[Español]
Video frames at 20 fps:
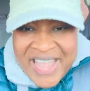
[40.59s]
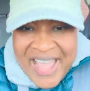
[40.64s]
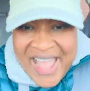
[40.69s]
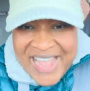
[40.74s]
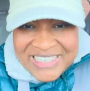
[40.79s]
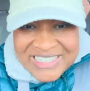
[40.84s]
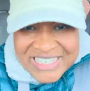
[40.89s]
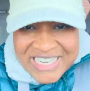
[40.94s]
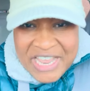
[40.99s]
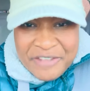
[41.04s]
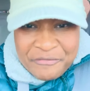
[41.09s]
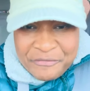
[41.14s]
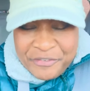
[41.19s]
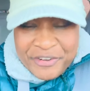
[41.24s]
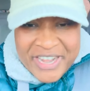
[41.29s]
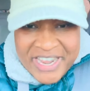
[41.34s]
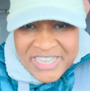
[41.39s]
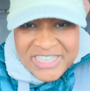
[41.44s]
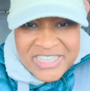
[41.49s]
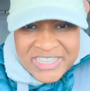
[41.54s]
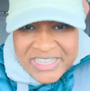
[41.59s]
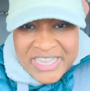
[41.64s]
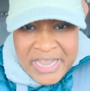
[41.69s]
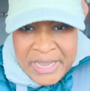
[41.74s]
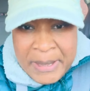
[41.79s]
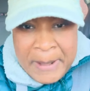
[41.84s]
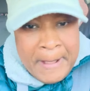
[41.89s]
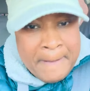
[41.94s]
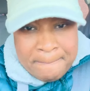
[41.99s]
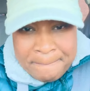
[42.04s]
Hazle
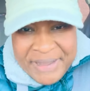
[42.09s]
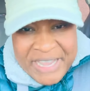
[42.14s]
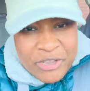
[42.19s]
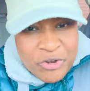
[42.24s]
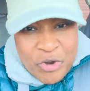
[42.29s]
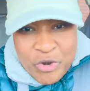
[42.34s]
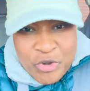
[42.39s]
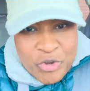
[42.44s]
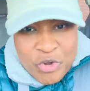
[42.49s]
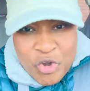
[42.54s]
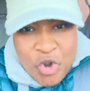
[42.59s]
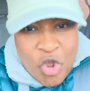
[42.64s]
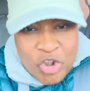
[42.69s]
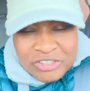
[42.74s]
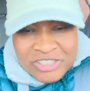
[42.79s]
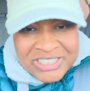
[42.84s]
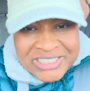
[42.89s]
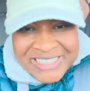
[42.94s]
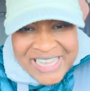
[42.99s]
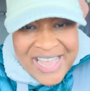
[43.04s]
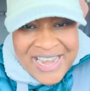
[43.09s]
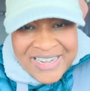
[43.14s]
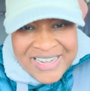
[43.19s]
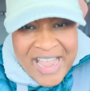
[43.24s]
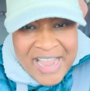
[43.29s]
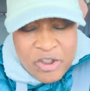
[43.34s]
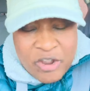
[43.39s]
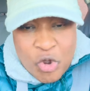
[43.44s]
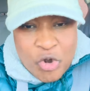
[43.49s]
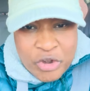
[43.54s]
frente, pero no
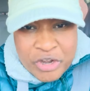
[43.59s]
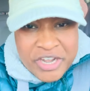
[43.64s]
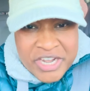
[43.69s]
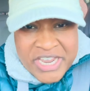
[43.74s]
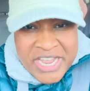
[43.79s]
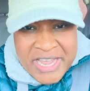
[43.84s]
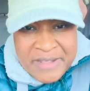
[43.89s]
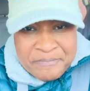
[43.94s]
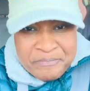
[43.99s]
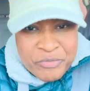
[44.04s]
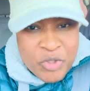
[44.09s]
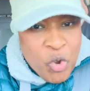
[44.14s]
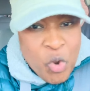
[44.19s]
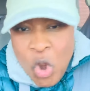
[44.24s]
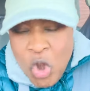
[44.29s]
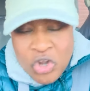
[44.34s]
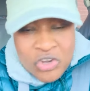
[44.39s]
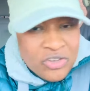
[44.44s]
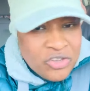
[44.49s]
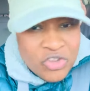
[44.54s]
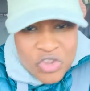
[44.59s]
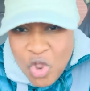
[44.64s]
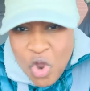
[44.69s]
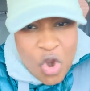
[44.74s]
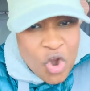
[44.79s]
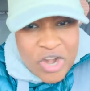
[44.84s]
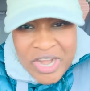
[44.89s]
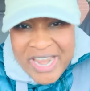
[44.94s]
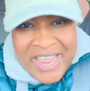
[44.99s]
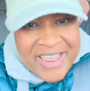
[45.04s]
salga corriendo,
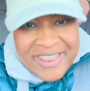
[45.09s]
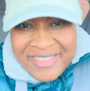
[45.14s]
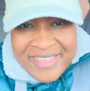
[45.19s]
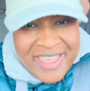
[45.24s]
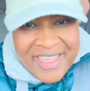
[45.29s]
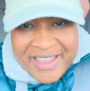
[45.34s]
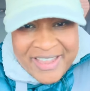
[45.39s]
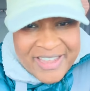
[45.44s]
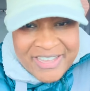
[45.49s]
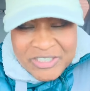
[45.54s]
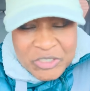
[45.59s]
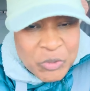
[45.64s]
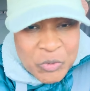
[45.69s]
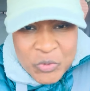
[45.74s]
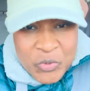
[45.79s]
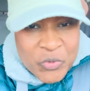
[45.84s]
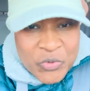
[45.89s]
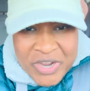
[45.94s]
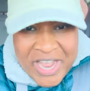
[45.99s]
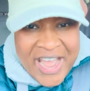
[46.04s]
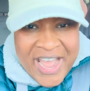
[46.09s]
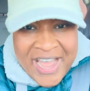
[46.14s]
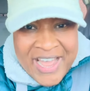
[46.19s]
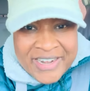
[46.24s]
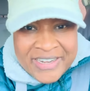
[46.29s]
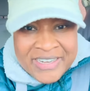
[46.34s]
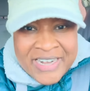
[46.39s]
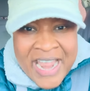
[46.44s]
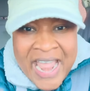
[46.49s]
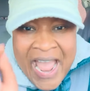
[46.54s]
no le deje tu
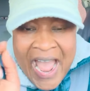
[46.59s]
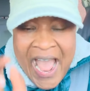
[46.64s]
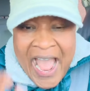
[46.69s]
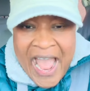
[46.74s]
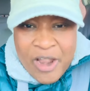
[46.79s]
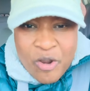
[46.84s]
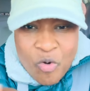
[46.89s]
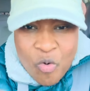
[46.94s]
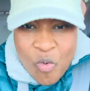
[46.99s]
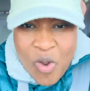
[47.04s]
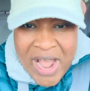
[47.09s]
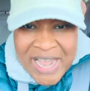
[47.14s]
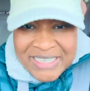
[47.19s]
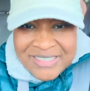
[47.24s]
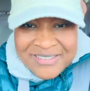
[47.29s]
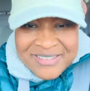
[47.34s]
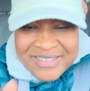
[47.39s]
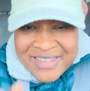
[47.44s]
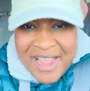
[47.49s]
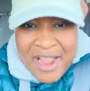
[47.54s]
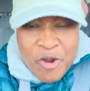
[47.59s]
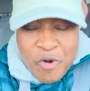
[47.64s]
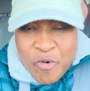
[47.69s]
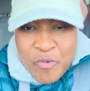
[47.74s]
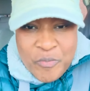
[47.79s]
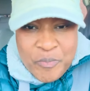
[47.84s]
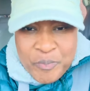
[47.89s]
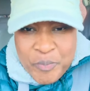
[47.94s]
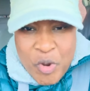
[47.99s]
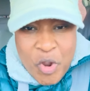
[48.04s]
lugar, aguanta
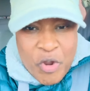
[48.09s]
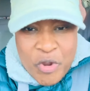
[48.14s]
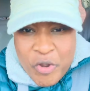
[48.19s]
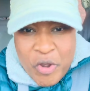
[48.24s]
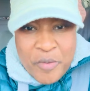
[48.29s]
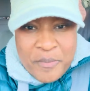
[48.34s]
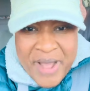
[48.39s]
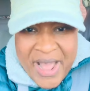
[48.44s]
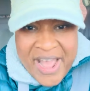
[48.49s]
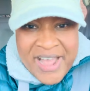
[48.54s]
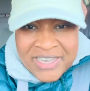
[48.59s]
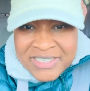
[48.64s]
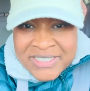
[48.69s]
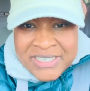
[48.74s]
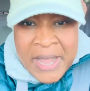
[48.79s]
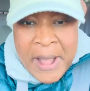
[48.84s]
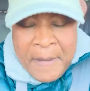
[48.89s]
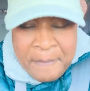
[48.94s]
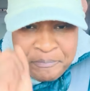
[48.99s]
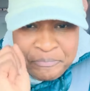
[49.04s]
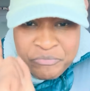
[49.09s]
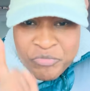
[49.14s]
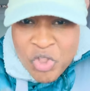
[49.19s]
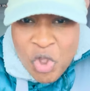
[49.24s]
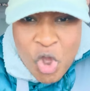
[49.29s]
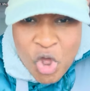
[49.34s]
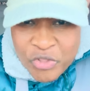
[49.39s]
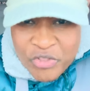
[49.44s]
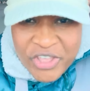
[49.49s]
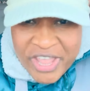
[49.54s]
un poco más,
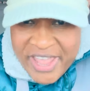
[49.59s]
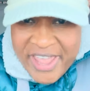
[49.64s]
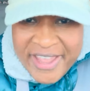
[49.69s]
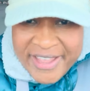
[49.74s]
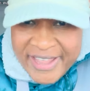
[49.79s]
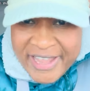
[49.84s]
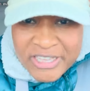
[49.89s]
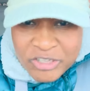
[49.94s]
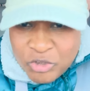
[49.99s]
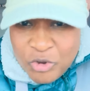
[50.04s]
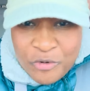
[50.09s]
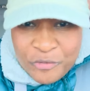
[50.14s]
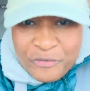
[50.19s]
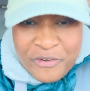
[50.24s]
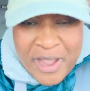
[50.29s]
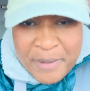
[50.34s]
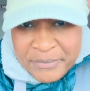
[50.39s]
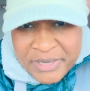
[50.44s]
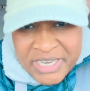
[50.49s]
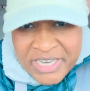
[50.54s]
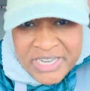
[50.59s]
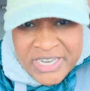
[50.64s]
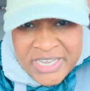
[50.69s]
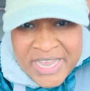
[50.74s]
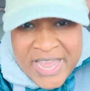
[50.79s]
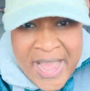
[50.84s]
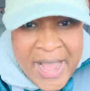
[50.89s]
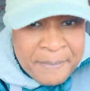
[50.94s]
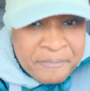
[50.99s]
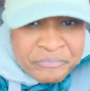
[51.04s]
no deje tu
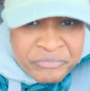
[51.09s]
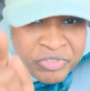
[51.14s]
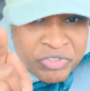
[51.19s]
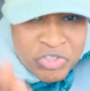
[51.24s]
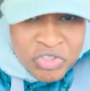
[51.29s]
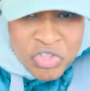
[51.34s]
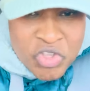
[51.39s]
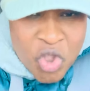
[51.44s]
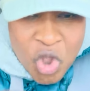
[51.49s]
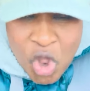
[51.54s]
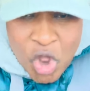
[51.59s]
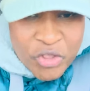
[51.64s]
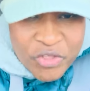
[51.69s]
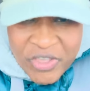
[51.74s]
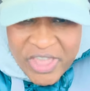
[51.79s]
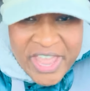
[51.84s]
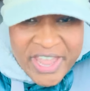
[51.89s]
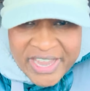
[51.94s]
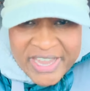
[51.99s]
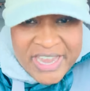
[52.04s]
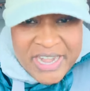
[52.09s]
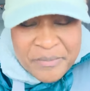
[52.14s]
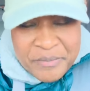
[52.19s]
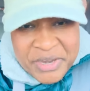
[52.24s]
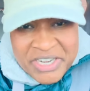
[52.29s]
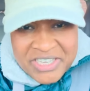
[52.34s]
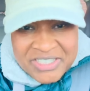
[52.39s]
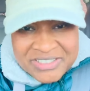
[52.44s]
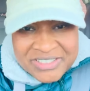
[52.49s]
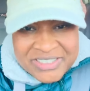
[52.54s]
familia, no deje el
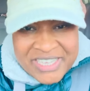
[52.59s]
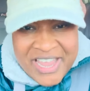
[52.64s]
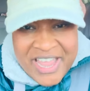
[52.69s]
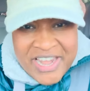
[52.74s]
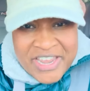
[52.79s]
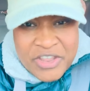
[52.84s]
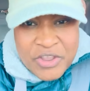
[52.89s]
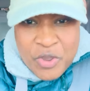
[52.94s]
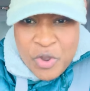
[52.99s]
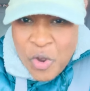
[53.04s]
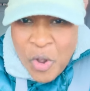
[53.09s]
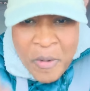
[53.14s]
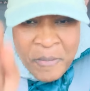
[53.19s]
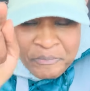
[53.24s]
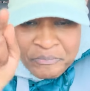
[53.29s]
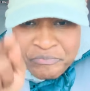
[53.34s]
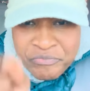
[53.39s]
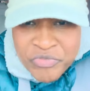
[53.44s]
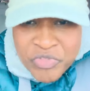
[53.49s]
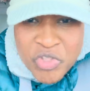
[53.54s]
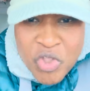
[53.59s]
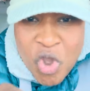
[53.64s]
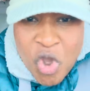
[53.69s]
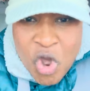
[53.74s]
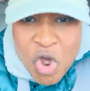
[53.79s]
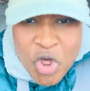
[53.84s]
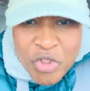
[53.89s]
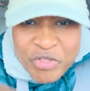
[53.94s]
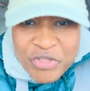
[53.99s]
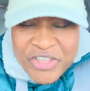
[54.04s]
ministerio,
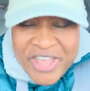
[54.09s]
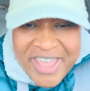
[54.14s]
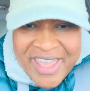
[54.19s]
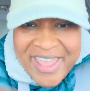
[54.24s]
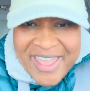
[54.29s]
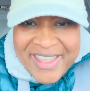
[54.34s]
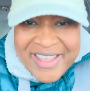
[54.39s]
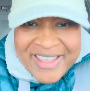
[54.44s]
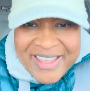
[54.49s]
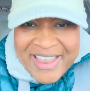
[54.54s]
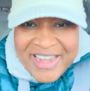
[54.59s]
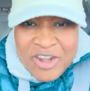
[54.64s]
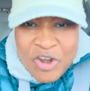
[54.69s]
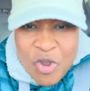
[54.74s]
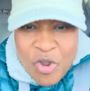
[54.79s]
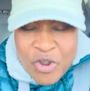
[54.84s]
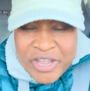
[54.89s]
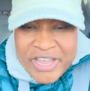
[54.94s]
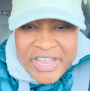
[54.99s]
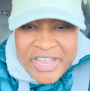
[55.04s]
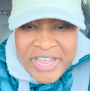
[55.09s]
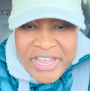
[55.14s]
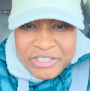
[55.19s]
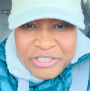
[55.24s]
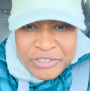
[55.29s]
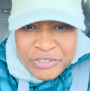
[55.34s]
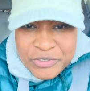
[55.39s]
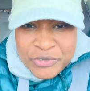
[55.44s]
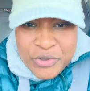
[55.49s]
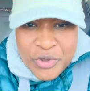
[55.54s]
no deje lo que
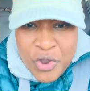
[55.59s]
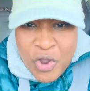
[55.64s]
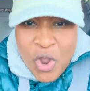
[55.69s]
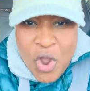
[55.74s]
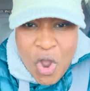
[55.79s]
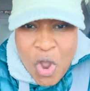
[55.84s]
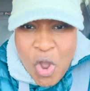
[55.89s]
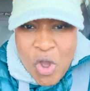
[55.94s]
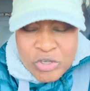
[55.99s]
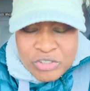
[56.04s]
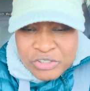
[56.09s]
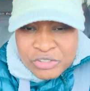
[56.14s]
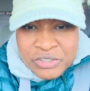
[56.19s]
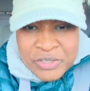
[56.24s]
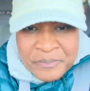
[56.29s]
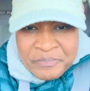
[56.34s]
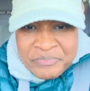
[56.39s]
Dios